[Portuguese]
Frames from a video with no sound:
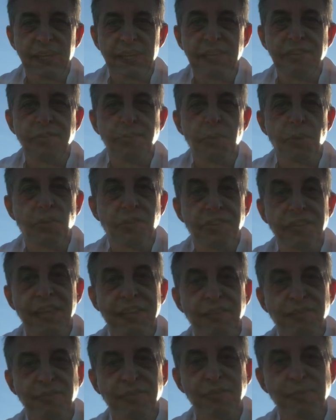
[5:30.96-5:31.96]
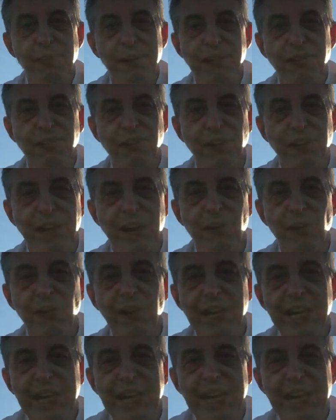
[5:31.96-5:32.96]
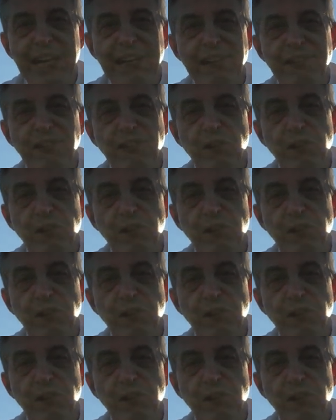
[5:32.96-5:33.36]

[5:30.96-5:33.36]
Esse processo vibracional, ele